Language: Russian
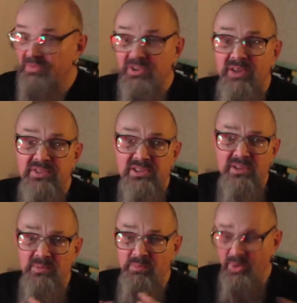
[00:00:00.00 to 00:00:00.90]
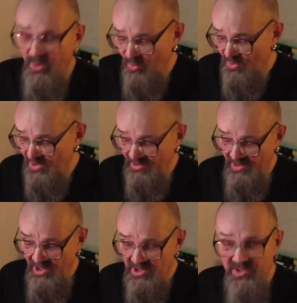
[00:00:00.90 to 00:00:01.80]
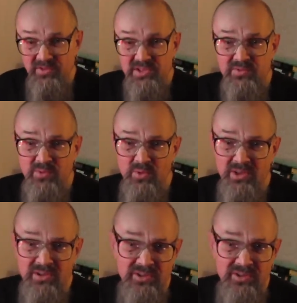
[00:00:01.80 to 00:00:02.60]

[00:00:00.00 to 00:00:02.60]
совсем прусь от каждого звука